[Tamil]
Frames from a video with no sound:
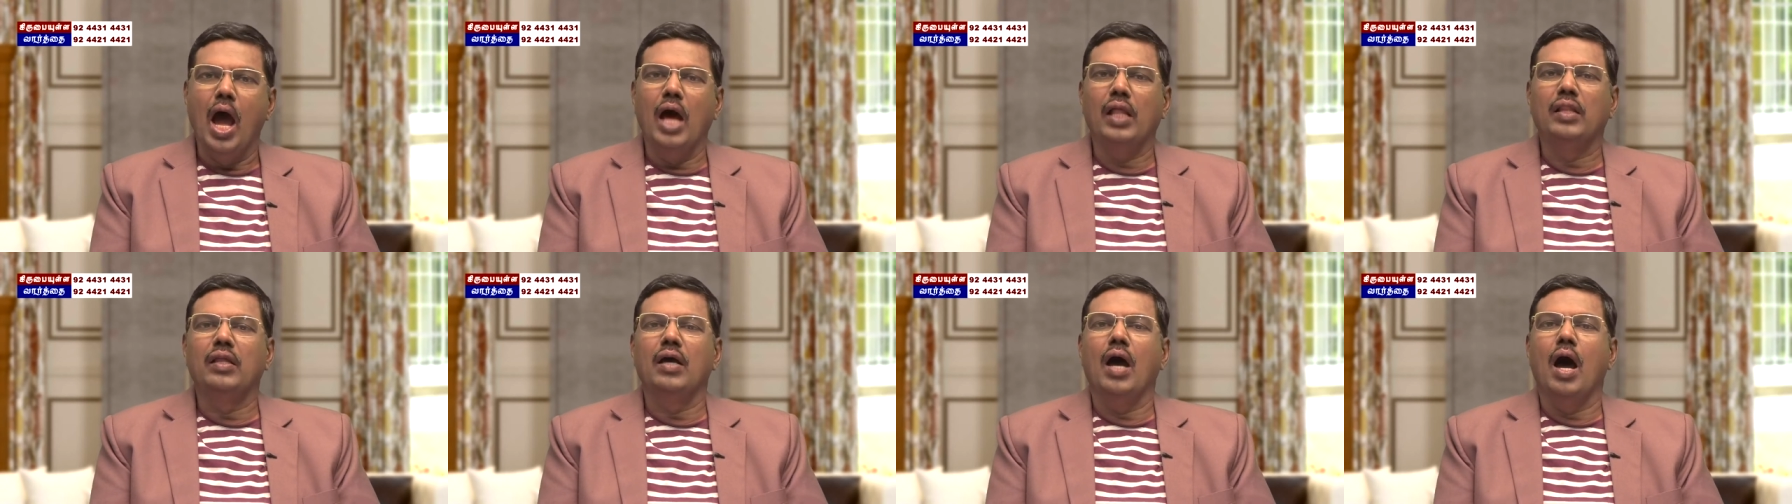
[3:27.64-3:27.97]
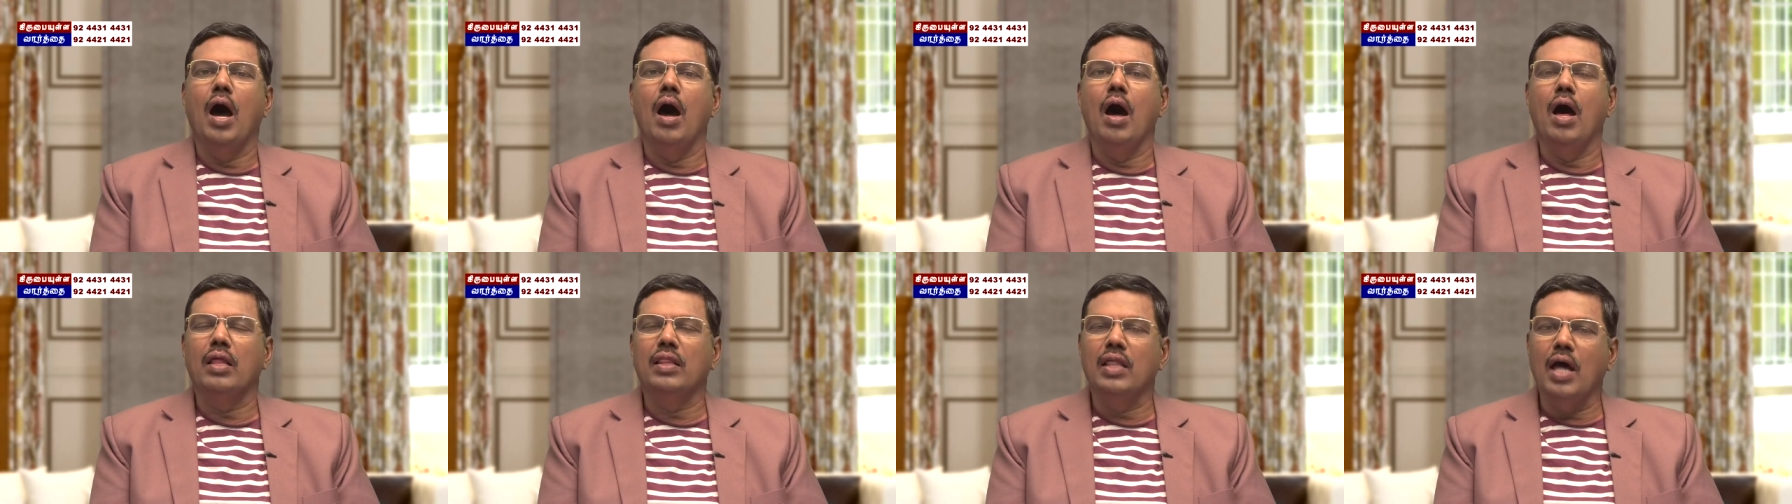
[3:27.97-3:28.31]
அது
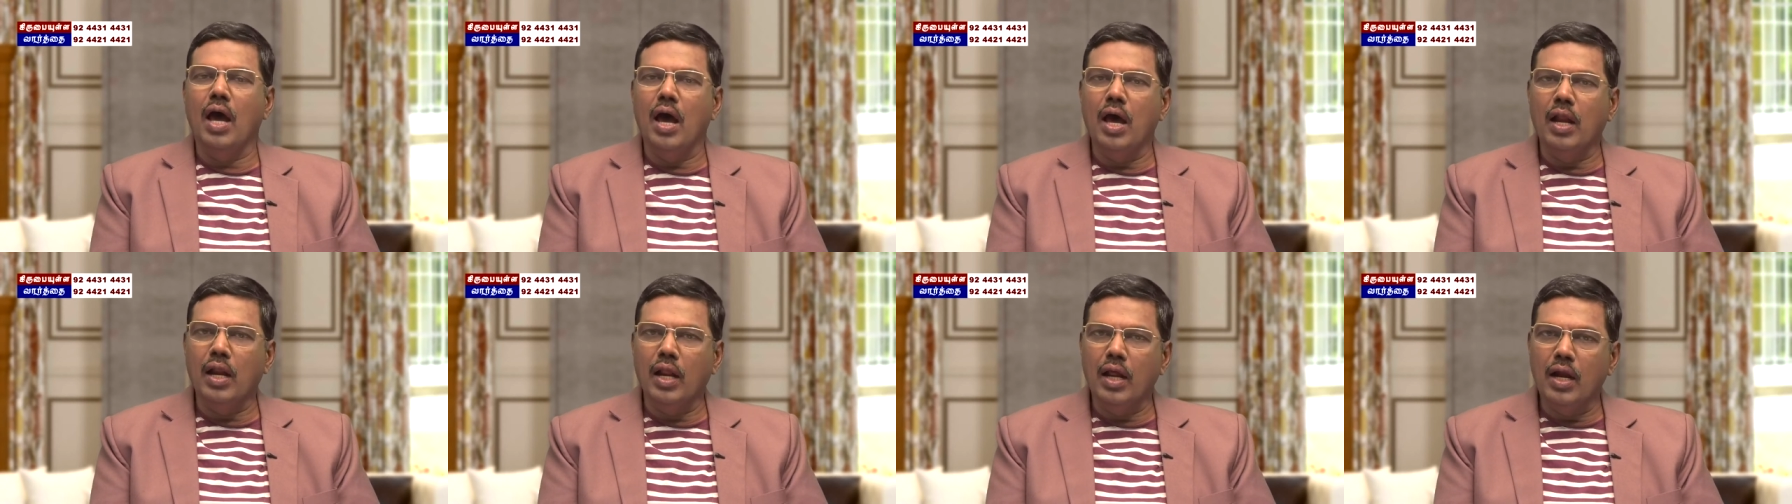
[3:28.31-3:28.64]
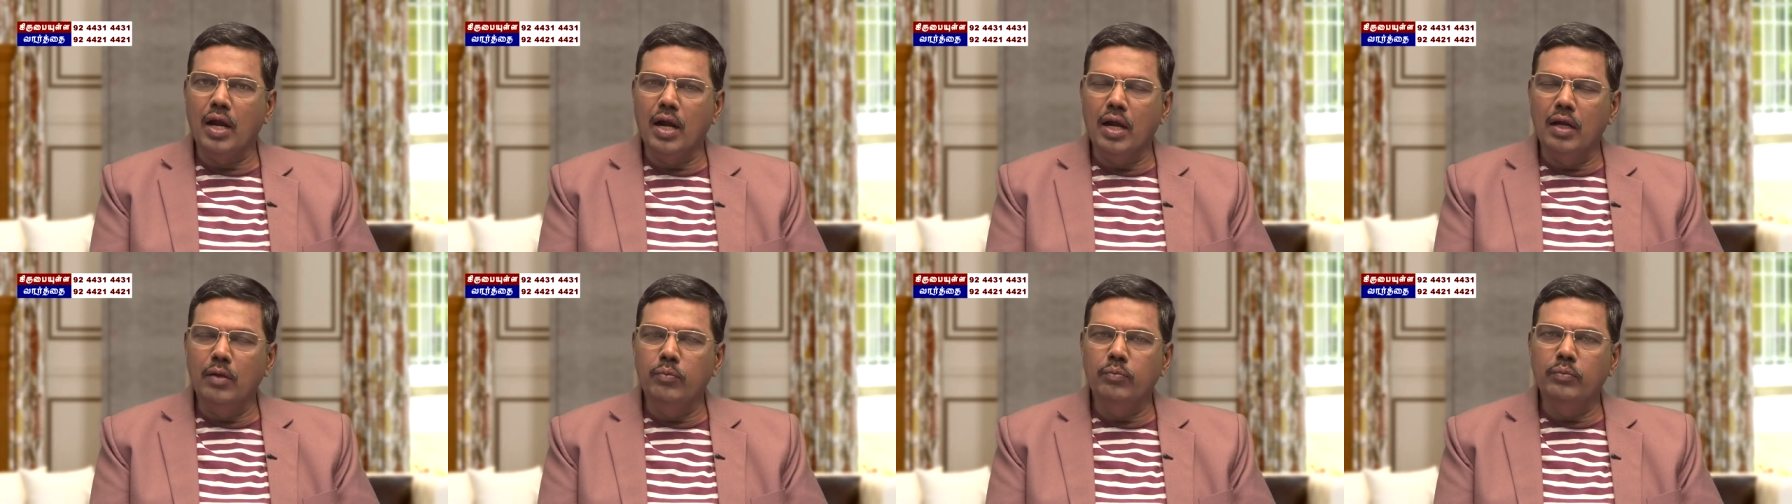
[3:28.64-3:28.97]

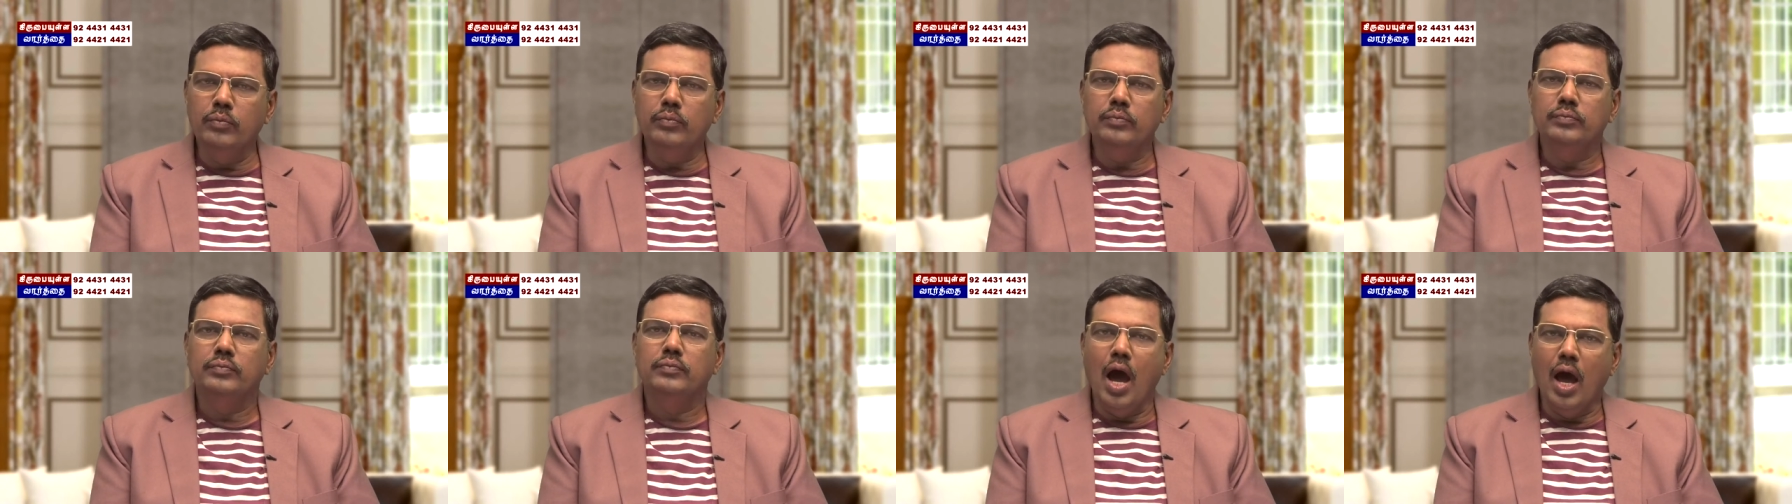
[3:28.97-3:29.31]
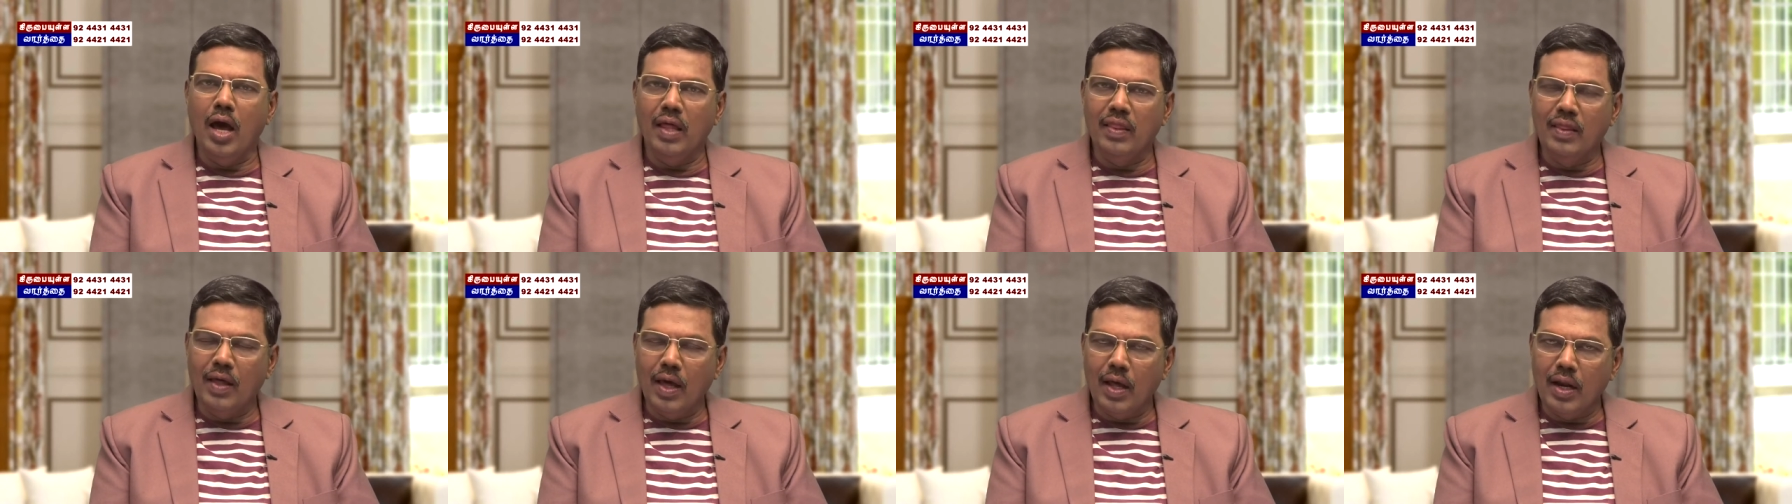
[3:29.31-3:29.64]
ஆதாரங்களும்
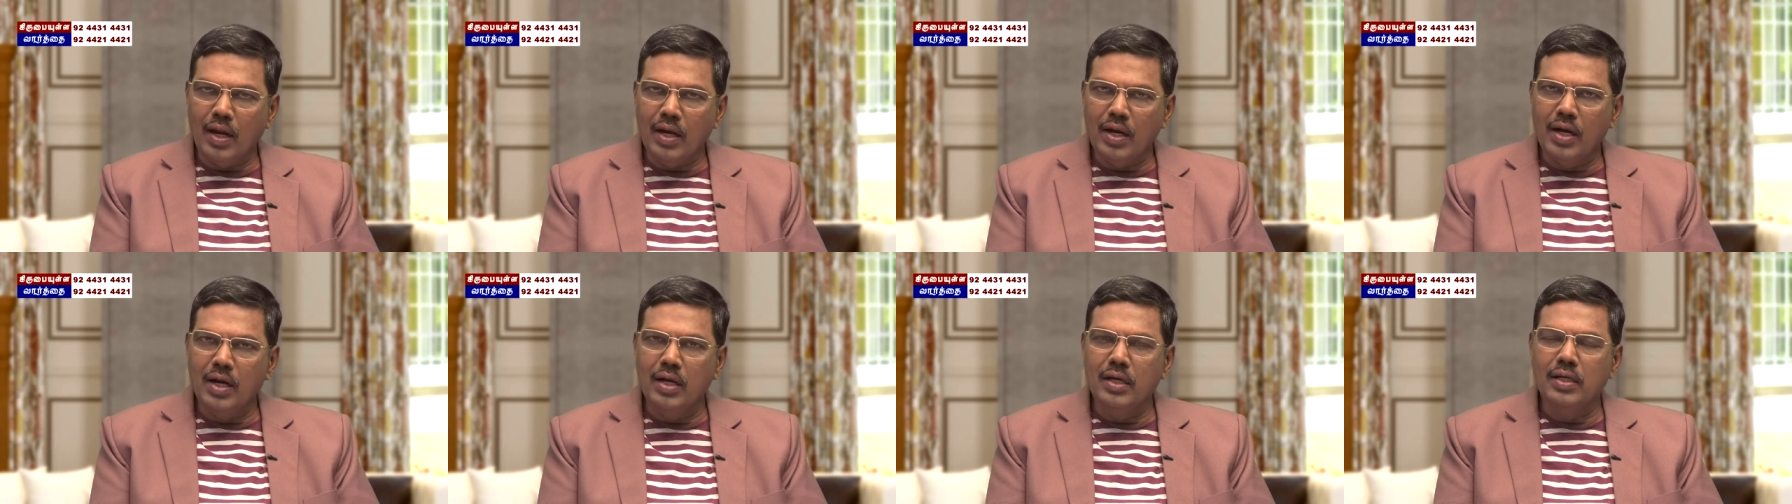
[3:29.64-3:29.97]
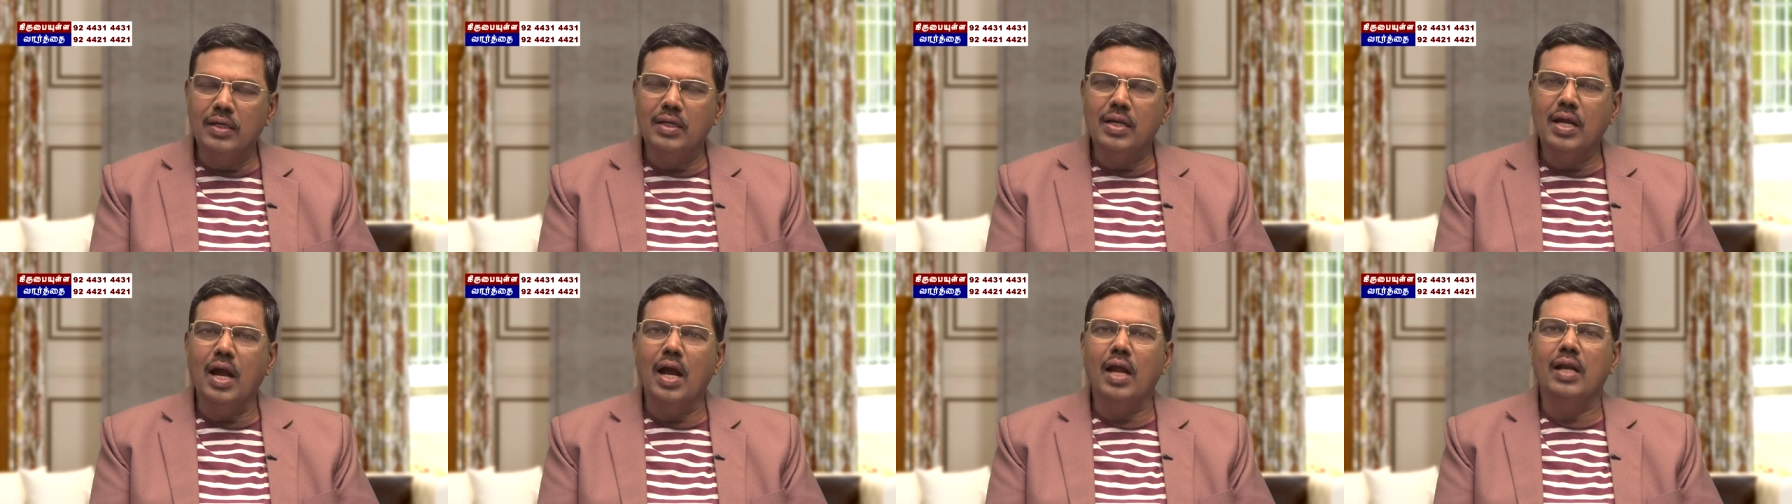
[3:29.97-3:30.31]

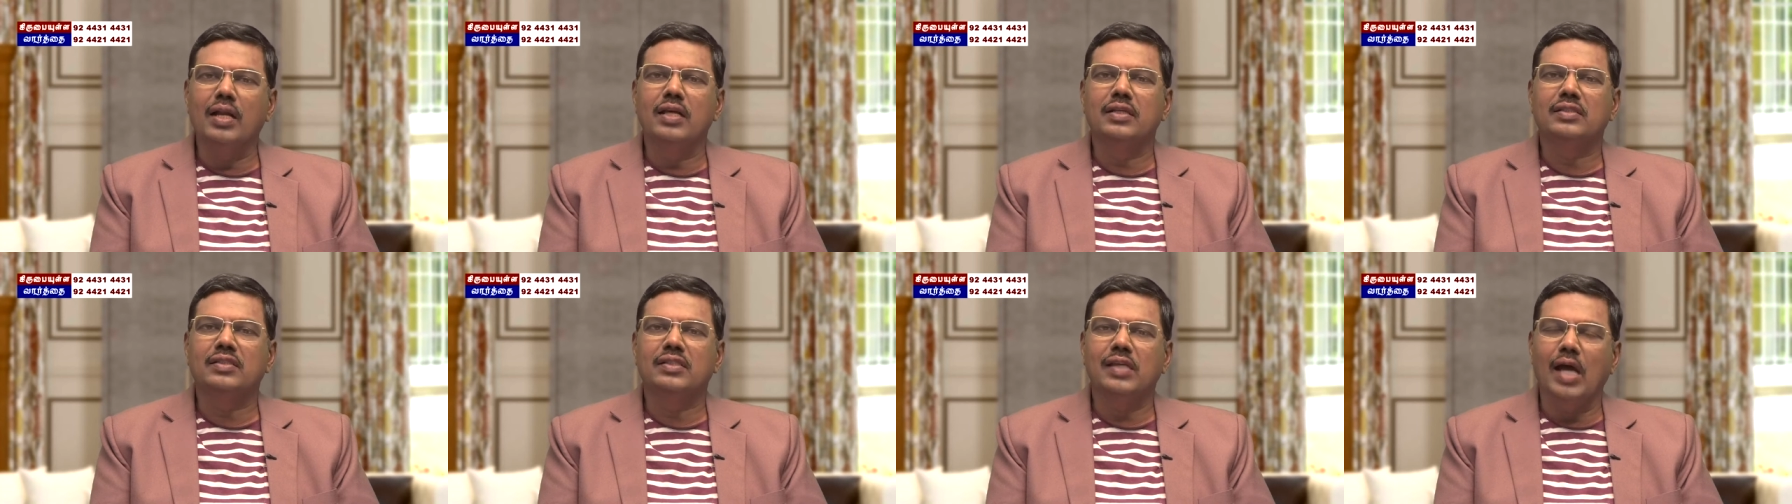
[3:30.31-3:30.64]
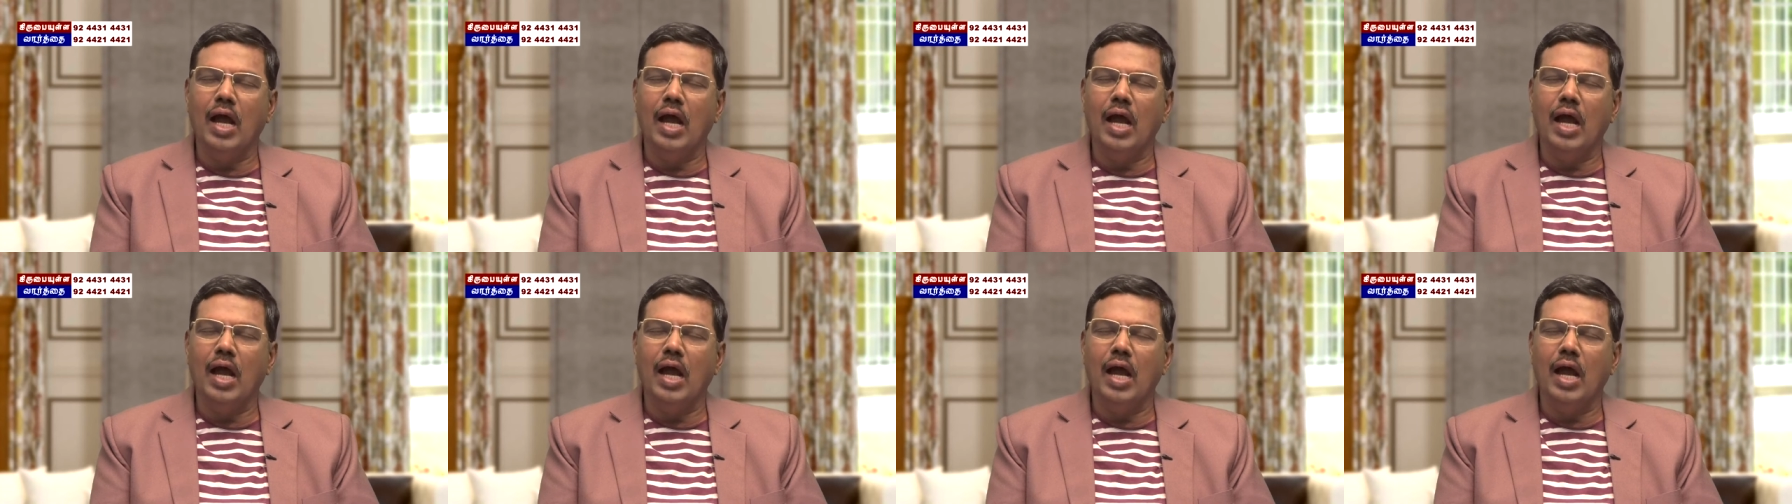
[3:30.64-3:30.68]
ஆதாரங்களுக்கான